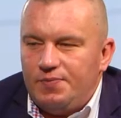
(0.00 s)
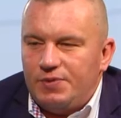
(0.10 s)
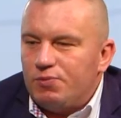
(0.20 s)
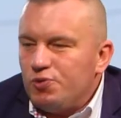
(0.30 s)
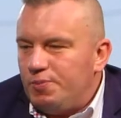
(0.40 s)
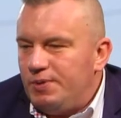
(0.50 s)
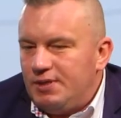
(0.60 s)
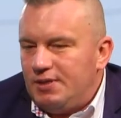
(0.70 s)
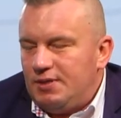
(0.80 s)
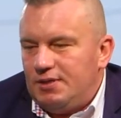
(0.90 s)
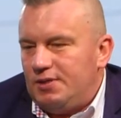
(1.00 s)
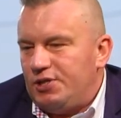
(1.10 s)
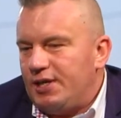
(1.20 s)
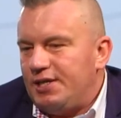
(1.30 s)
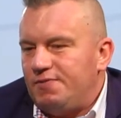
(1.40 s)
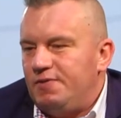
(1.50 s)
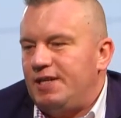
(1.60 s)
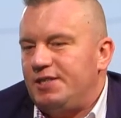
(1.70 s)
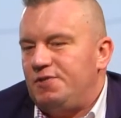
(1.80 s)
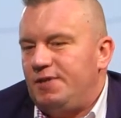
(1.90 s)
y, służby czy jakieś
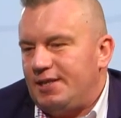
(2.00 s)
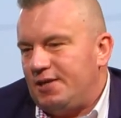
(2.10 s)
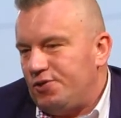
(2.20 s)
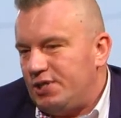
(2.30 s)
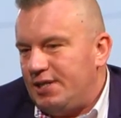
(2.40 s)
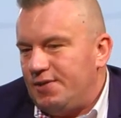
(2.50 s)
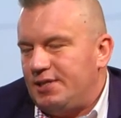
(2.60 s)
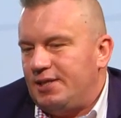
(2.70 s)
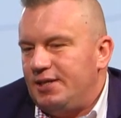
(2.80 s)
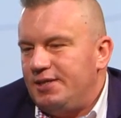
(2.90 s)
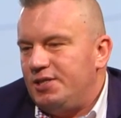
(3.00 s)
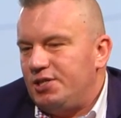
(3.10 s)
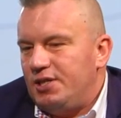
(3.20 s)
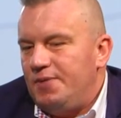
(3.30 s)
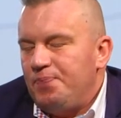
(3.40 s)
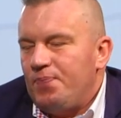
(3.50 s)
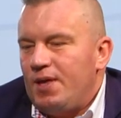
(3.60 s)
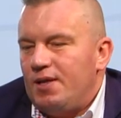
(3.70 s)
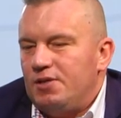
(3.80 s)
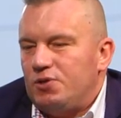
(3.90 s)
wywiady świata korzystając z satelity, jeżeli
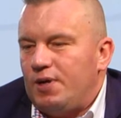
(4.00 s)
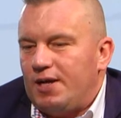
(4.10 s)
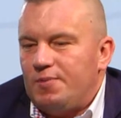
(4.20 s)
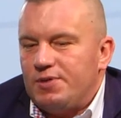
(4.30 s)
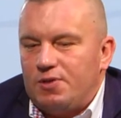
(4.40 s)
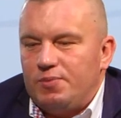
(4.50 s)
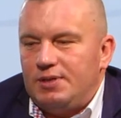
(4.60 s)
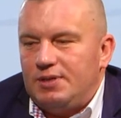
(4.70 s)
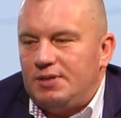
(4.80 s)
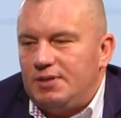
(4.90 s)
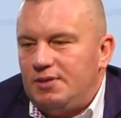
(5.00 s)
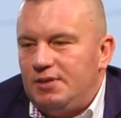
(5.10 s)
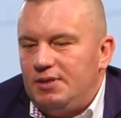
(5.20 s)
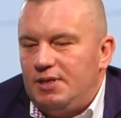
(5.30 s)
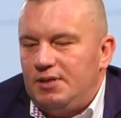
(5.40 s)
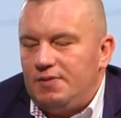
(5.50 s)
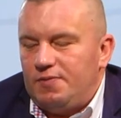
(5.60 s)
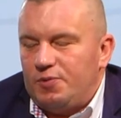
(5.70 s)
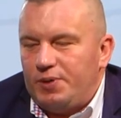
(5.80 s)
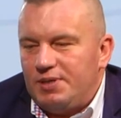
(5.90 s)
e, szukają osoby i
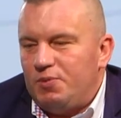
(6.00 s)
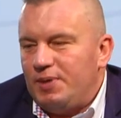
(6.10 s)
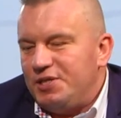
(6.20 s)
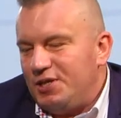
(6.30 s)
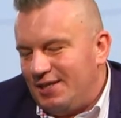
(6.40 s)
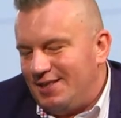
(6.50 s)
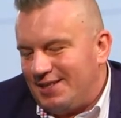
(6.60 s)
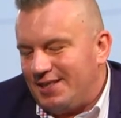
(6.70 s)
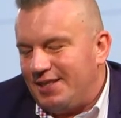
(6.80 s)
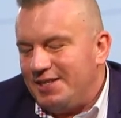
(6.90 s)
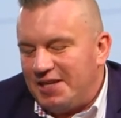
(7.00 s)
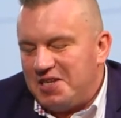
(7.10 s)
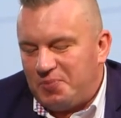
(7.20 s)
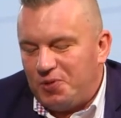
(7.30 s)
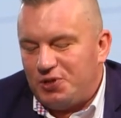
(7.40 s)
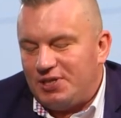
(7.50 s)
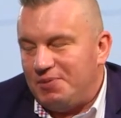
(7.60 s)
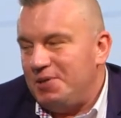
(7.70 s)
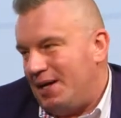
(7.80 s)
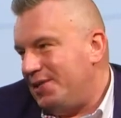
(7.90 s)
w odpowiednim momencie ta satelita nie spojrzy
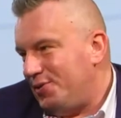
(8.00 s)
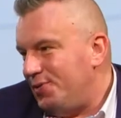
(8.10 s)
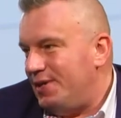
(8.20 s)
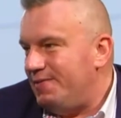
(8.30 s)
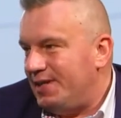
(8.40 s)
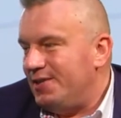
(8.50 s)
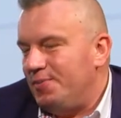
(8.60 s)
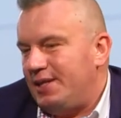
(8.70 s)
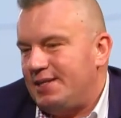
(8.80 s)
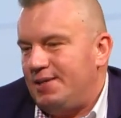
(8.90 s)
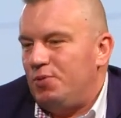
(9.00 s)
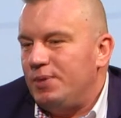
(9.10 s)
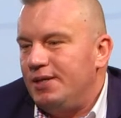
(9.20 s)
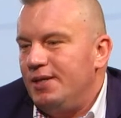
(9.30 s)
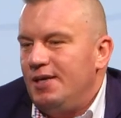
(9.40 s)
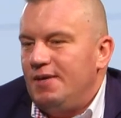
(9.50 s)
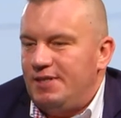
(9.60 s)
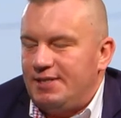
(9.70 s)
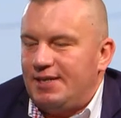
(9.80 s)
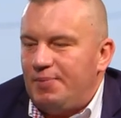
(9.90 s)
tam, gdzie ma, no to nie wykryją. tak samo my.
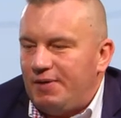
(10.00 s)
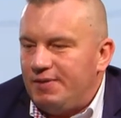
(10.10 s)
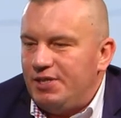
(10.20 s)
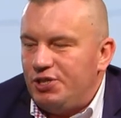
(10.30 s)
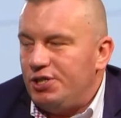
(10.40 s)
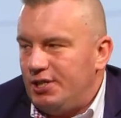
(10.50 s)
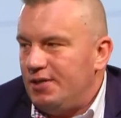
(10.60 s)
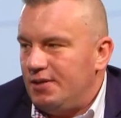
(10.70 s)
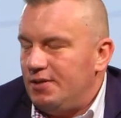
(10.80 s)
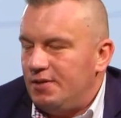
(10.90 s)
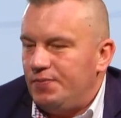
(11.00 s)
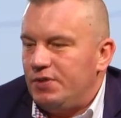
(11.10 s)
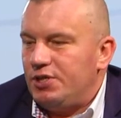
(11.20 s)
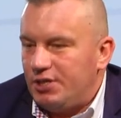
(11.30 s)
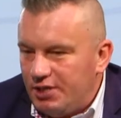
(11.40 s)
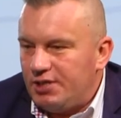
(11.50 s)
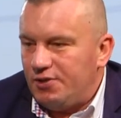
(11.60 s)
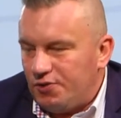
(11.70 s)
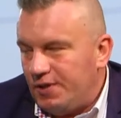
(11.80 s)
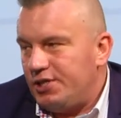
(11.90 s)
Więc tak naprawdę liczy się szczęście,
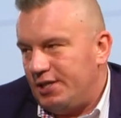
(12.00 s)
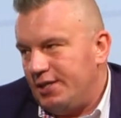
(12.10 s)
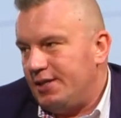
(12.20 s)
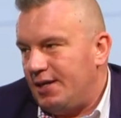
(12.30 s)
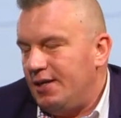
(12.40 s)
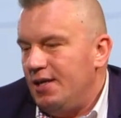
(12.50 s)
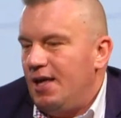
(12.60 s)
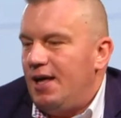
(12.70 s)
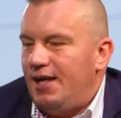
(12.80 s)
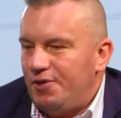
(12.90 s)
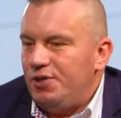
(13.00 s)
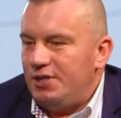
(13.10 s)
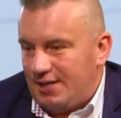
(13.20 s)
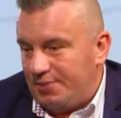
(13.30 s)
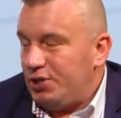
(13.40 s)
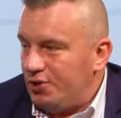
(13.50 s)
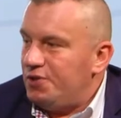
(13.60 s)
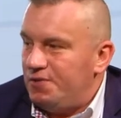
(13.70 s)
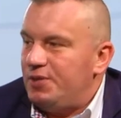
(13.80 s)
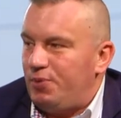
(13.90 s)
doświadczenie, tak? Ale i ta sprzęt
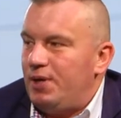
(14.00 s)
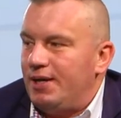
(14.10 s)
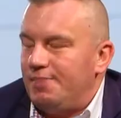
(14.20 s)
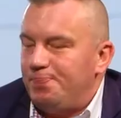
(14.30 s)
oczywiście pomaga.